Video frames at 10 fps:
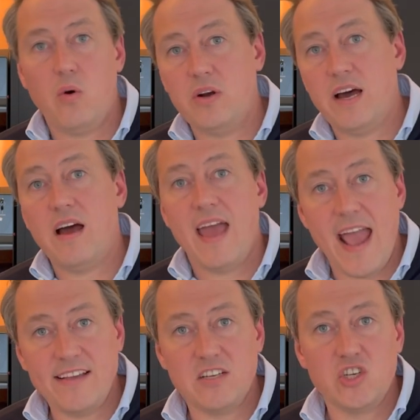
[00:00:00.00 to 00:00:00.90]
oder
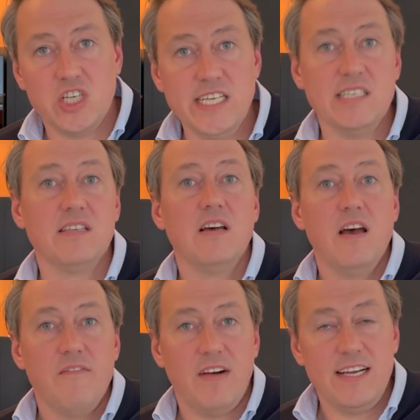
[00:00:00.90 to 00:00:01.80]
Excel-Sheets,
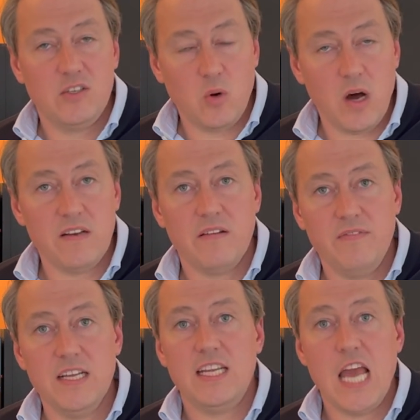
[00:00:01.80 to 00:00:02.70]
weil dort
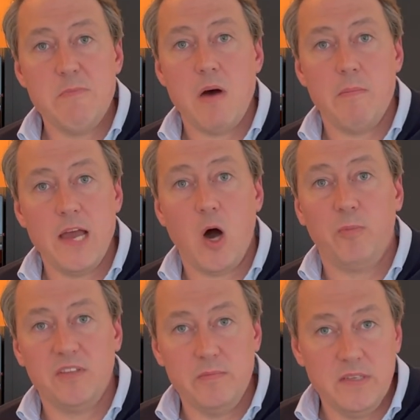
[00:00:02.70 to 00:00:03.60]
wird immer mehr
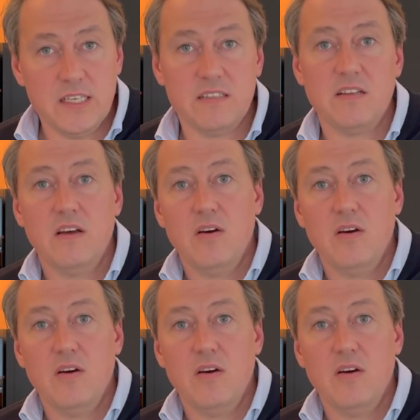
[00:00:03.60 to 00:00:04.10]
optimiert.